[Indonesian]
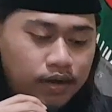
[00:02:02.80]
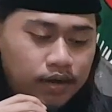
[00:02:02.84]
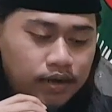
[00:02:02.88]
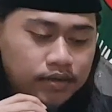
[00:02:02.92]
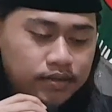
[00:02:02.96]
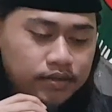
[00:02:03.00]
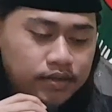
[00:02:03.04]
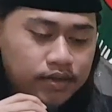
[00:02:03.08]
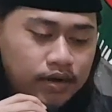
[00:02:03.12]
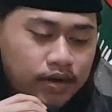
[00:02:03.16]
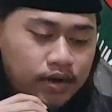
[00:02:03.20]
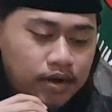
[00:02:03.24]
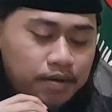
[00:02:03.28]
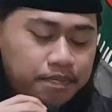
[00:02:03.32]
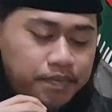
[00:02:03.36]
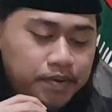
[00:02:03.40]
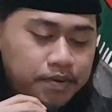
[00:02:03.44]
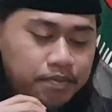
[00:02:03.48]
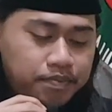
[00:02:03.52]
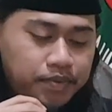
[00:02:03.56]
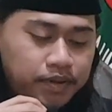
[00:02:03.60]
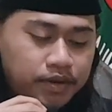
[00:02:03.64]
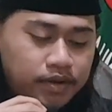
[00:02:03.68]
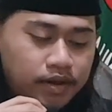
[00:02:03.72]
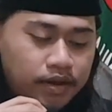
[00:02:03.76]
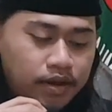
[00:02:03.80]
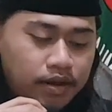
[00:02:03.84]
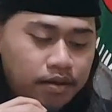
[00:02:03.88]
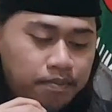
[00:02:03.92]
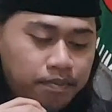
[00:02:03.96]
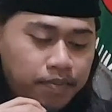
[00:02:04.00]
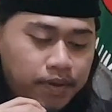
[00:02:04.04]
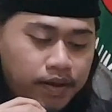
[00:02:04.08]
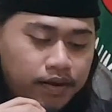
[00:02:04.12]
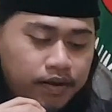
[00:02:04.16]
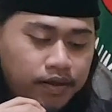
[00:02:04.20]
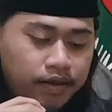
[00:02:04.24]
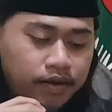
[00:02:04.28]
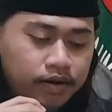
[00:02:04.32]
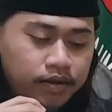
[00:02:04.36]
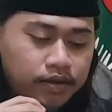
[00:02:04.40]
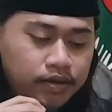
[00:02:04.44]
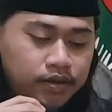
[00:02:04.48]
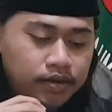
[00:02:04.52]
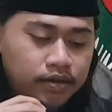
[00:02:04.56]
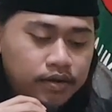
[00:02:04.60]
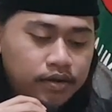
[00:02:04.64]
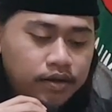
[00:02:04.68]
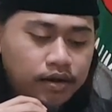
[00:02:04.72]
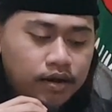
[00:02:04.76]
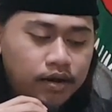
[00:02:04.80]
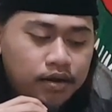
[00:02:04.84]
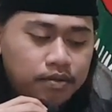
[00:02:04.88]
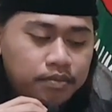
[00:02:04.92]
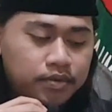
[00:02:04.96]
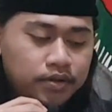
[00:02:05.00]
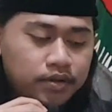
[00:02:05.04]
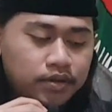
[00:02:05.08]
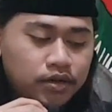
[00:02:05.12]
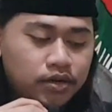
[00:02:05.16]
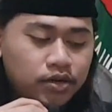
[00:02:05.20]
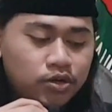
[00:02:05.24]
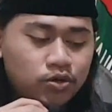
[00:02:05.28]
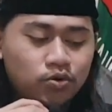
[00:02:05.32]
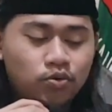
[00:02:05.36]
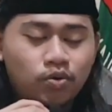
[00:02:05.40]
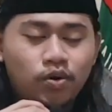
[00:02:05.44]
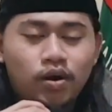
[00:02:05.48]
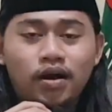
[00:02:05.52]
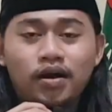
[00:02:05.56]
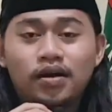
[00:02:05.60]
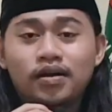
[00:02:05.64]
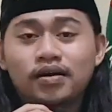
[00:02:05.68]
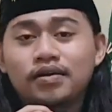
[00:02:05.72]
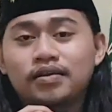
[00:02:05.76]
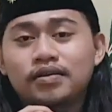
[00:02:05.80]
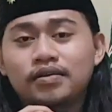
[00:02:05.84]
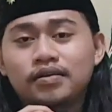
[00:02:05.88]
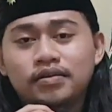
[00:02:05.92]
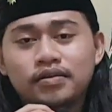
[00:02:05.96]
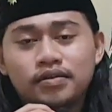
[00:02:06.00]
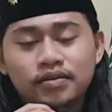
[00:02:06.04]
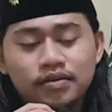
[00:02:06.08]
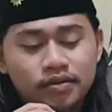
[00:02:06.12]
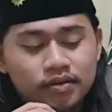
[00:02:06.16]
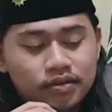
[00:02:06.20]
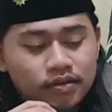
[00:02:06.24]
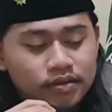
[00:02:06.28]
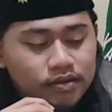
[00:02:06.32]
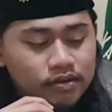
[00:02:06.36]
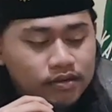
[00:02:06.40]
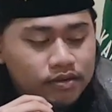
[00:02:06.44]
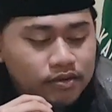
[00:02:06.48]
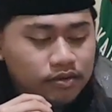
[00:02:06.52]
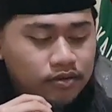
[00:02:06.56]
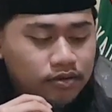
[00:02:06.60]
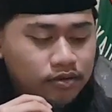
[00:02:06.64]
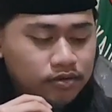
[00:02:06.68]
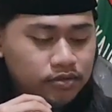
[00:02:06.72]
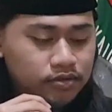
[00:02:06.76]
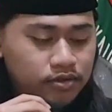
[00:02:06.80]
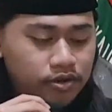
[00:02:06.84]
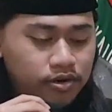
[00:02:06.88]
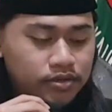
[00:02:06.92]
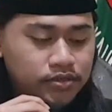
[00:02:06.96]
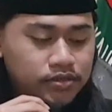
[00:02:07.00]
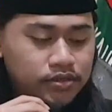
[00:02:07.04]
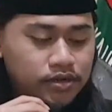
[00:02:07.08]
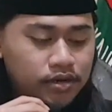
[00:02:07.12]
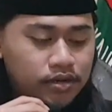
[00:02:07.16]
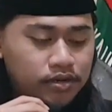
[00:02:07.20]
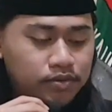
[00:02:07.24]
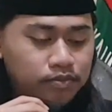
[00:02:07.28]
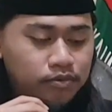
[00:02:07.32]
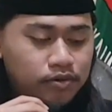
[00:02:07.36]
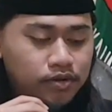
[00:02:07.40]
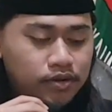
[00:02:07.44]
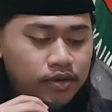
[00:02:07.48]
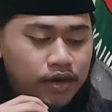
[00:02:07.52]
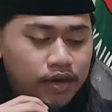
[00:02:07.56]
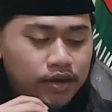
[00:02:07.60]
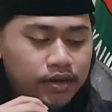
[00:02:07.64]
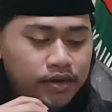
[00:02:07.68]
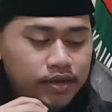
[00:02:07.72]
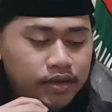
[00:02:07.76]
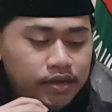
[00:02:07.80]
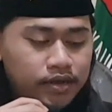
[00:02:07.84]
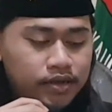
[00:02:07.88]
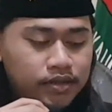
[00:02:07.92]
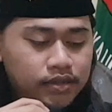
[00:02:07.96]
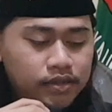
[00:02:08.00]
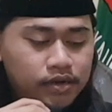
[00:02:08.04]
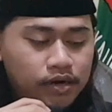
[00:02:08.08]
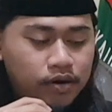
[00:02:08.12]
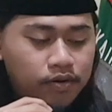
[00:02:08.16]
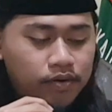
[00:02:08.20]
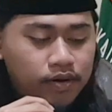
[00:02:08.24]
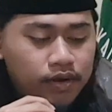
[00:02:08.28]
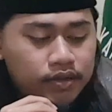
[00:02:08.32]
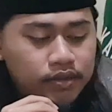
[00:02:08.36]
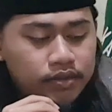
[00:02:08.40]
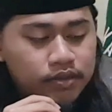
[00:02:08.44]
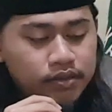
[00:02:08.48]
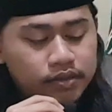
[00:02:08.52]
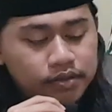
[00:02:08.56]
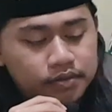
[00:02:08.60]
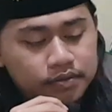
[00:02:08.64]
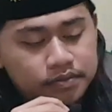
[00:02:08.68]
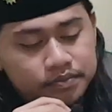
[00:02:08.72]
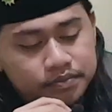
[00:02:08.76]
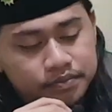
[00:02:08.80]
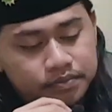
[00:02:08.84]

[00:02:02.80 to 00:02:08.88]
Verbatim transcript: antara pimpinan MPR RI dengan Menteri Keuangan, Dr. Sri Mulyani Indrawati.